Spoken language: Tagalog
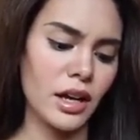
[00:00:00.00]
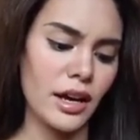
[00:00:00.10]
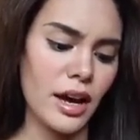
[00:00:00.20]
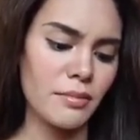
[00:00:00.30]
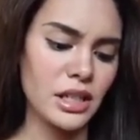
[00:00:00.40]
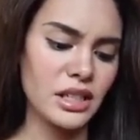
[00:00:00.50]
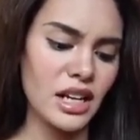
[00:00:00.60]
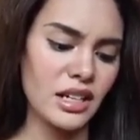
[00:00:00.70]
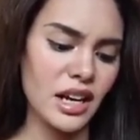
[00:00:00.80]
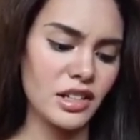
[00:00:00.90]
Kaya
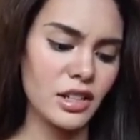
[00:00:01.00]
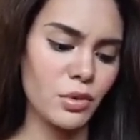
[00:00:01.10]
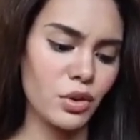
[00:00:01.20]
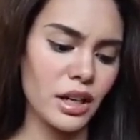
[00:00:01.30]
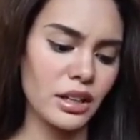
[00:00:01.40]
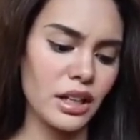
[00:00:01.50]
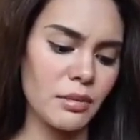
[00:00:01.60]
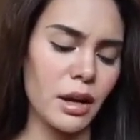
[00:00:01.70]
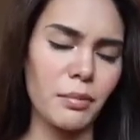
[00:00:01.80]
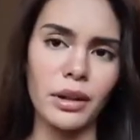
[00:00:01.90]
minsan naisip ko na
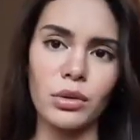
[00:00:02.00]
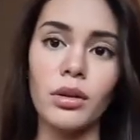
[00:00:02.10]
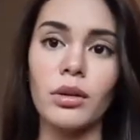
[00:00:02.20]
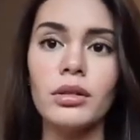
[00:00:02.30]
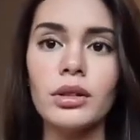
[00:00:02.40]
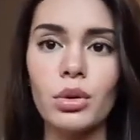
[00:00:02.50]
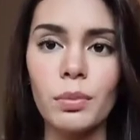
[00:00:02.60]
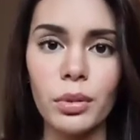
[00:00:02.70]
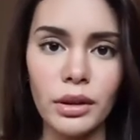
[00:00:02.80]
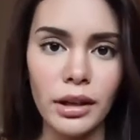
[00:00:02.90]
din magpatu... Uy,
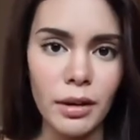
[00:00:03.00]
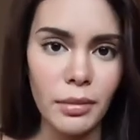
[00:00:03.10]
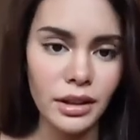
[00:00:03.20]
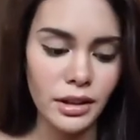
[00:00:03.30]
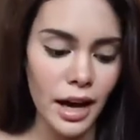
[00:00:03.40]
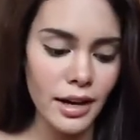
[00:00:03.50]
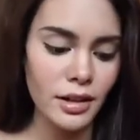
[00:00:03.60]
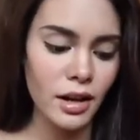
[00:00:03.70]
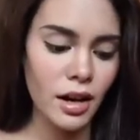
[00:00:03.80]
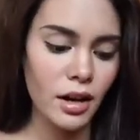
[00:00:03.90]
tulpo na naman,
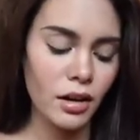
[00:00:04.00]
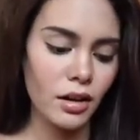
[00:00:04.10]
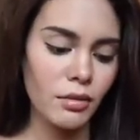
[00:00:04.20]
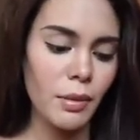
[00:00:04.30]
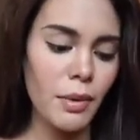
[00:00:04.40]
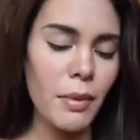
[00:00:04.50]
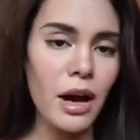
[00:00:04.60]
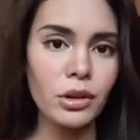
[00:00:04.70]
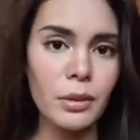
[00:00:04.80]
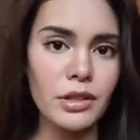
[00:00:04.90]
dai!
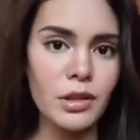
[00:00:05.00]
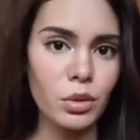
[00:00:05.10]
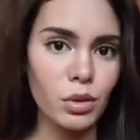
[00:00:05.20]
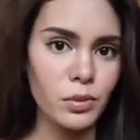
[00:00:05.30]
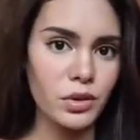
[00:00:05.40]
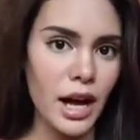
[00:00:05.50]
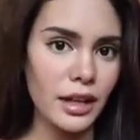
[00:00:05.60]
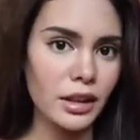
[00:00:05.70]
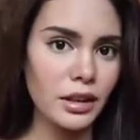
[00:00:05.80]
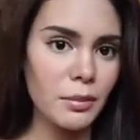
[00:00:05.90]
Mapapagod naman si tulpo
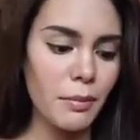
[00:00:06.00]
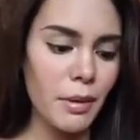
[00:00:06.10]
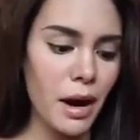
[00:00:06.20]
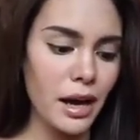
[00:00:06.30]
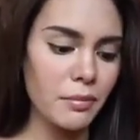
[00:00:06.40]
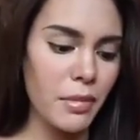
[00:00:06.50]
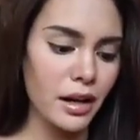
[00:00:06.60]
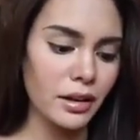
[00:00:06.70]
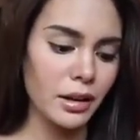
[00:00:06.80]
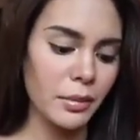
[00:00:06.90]
sa atin, di ba?
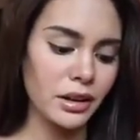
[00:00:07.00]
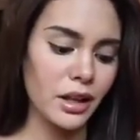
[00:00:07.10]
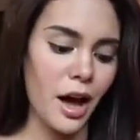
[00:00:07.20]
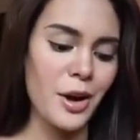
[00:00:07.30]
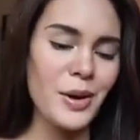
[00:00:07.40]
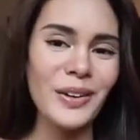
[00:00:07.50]
Pabalik-balik naman tayo.